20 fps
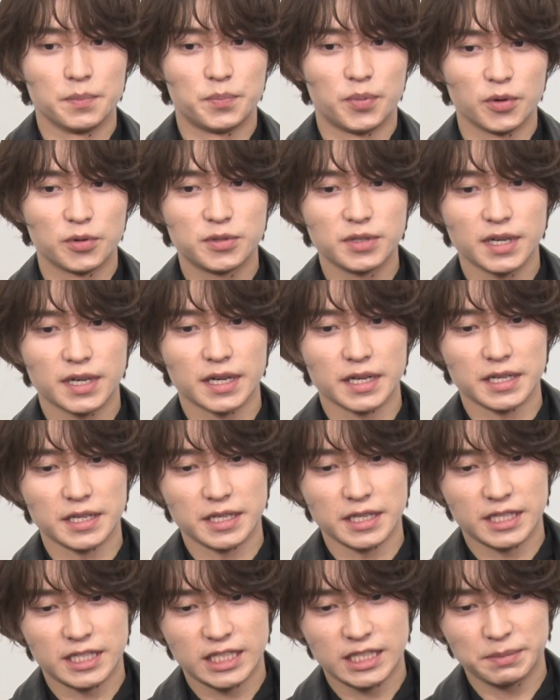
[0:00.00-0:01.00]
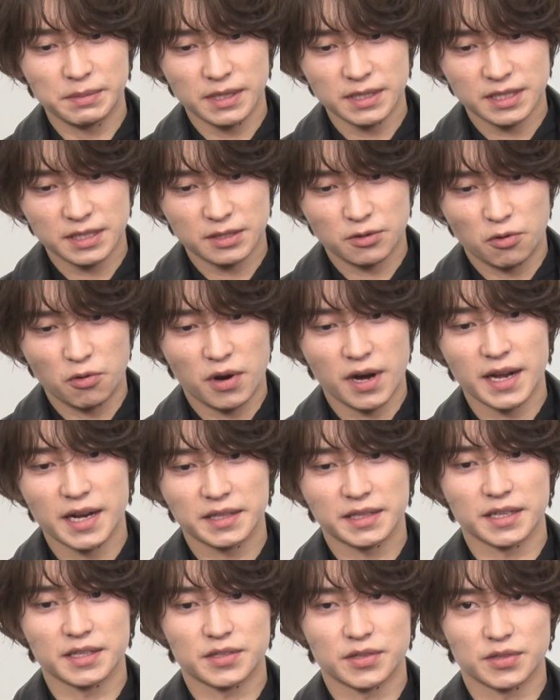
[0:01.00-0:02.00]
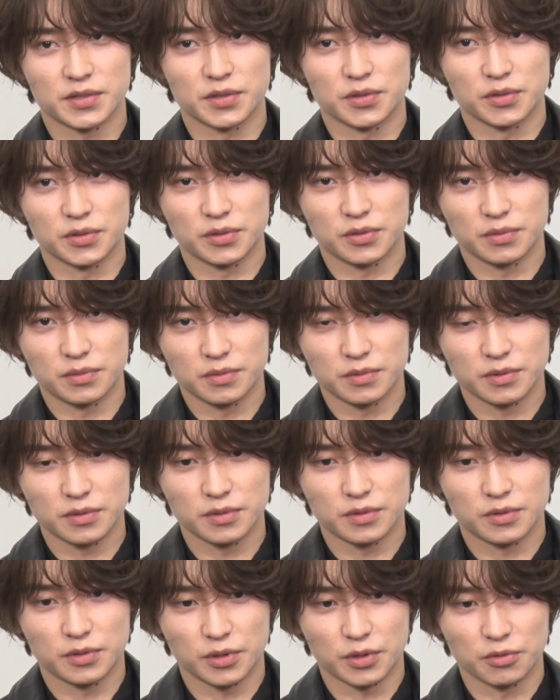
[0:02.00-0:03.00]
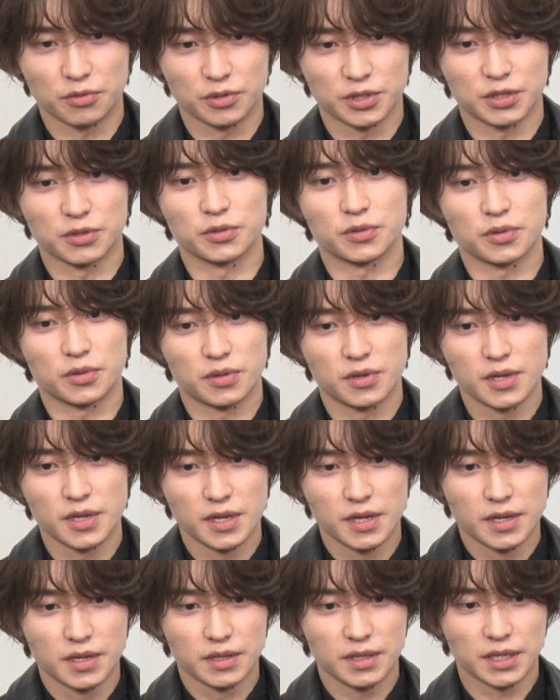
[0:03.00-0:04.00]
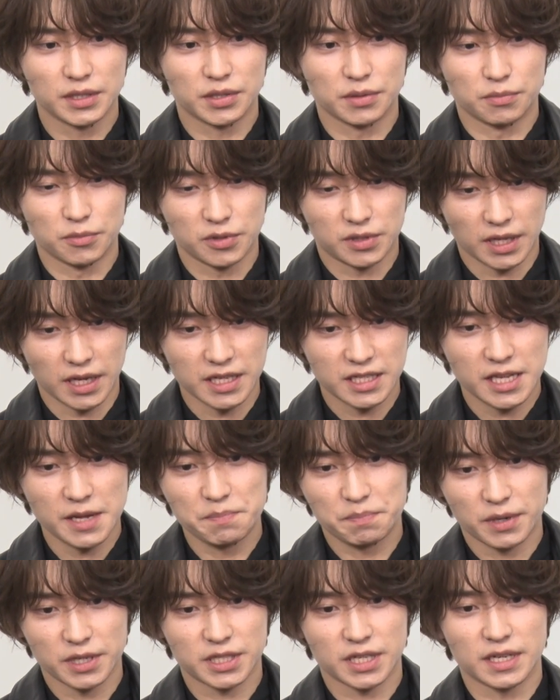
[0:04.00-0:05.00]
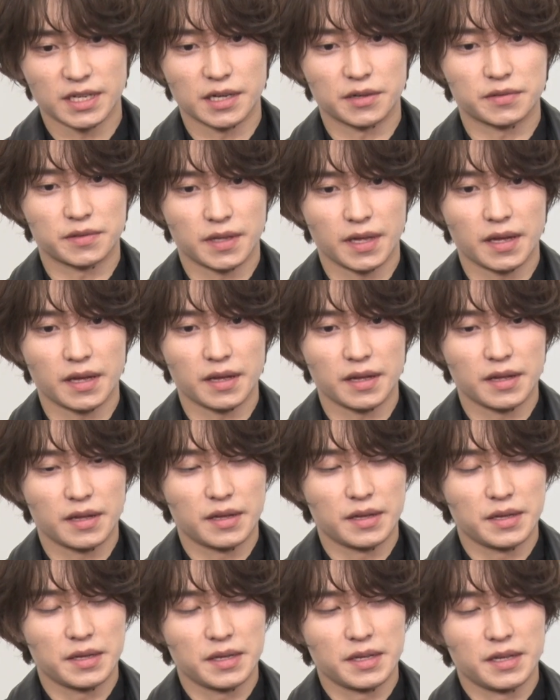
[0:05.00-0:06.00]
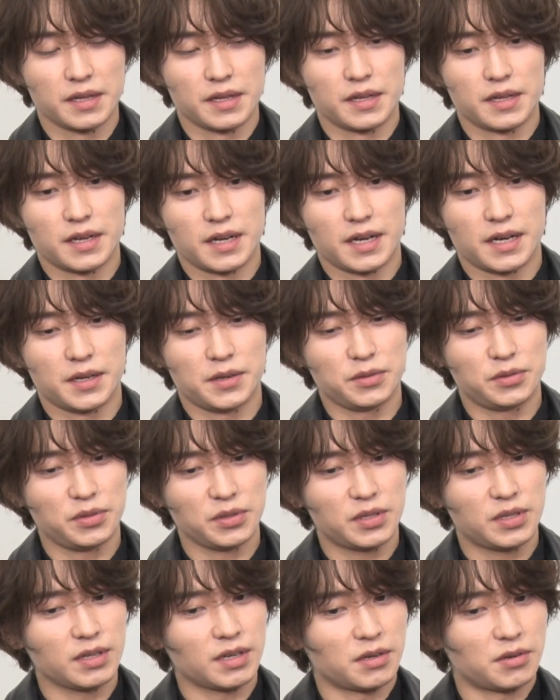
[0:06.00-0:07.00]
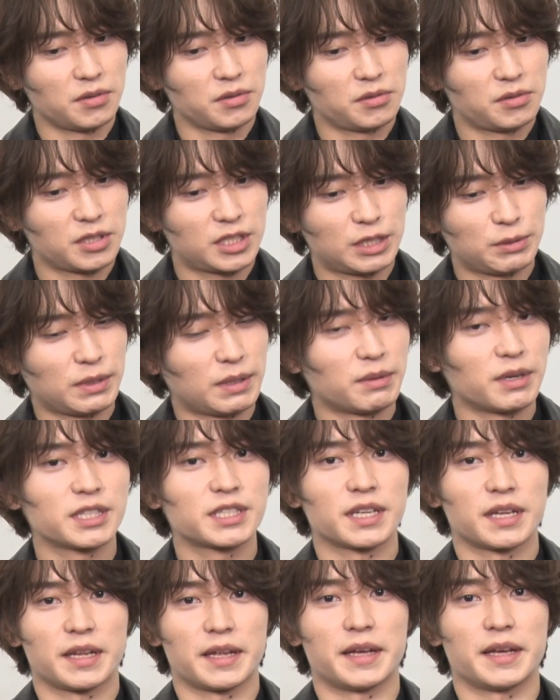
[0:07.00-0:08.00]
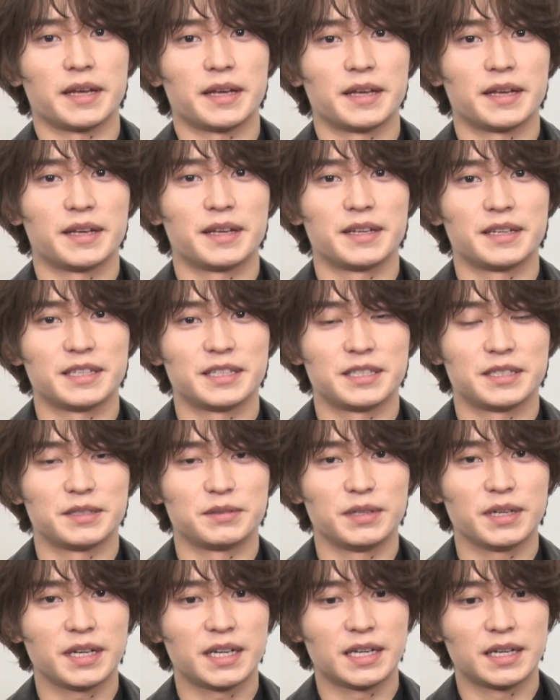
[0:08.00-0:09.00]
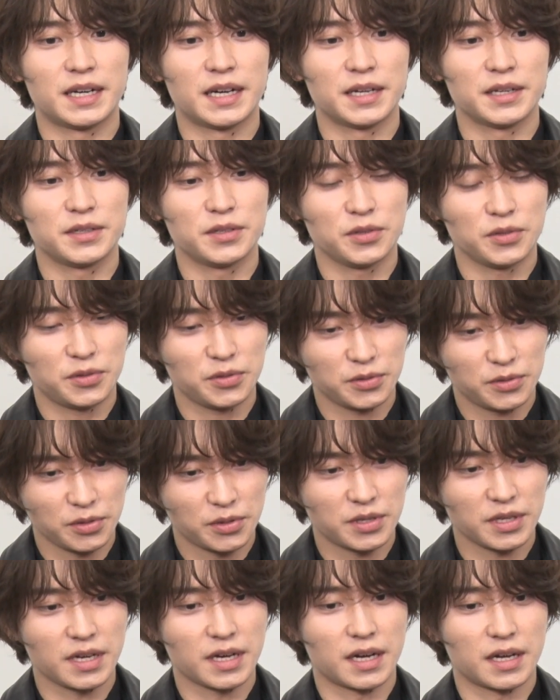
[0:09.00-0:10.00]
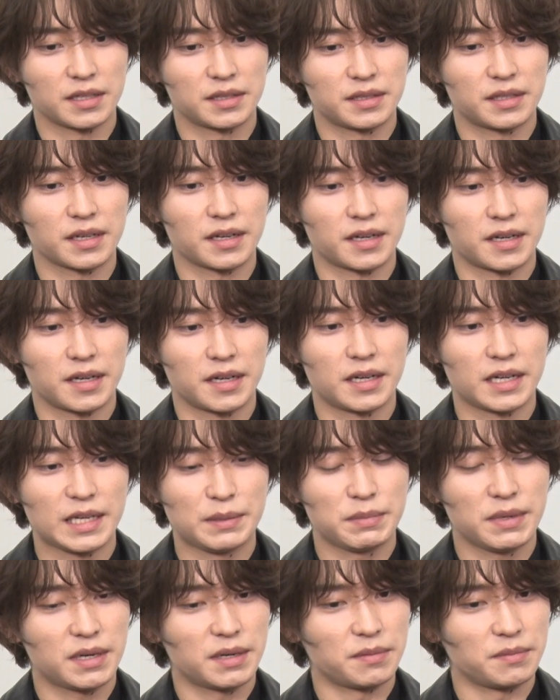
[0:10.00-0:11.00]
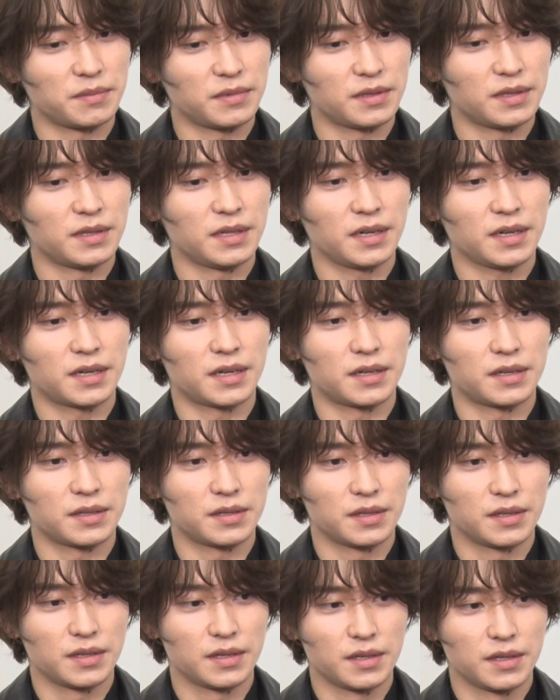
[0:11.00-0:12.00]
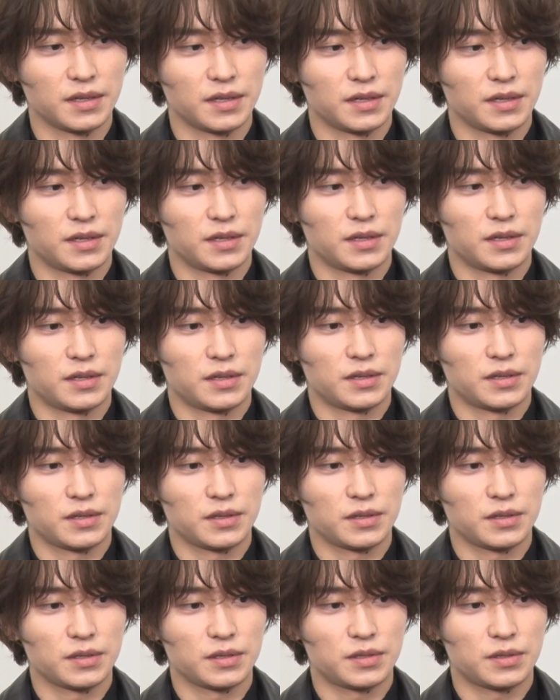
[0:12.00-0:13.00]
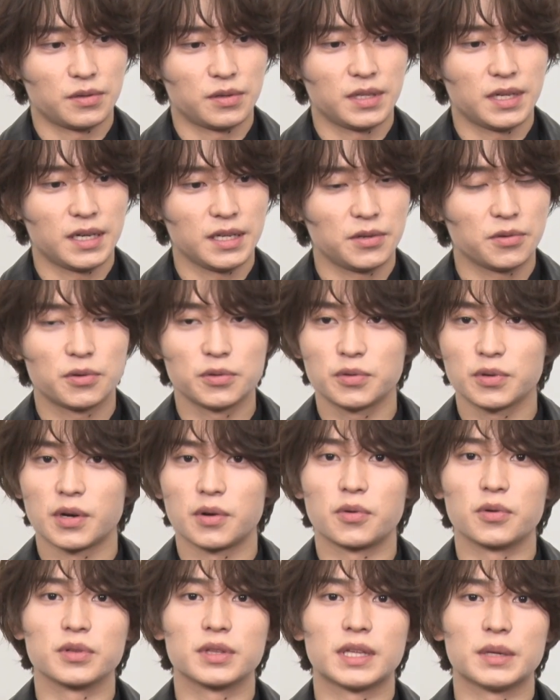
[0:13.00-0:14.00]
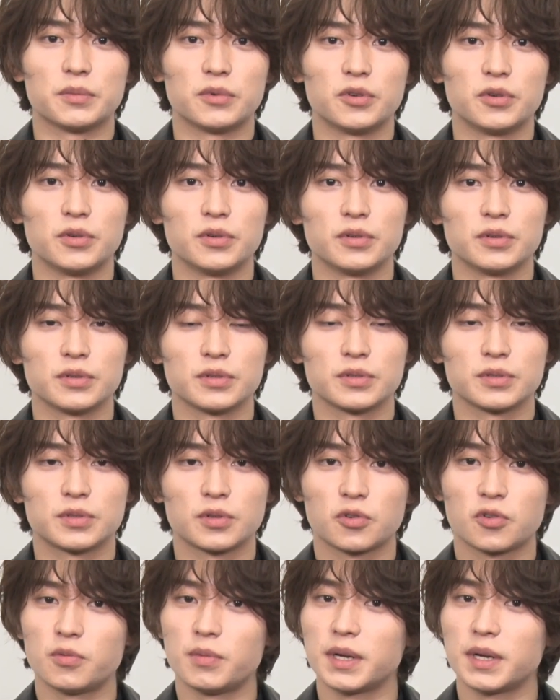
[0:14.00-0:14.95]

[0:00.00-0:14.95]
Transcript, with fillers: 僕らが一番後輩だったんですよその時のお仕事であともう大先輩しかいなくてあの時はほんとしびれましたねだからあの時があったから今なんかそれなりのことが起こってもそこ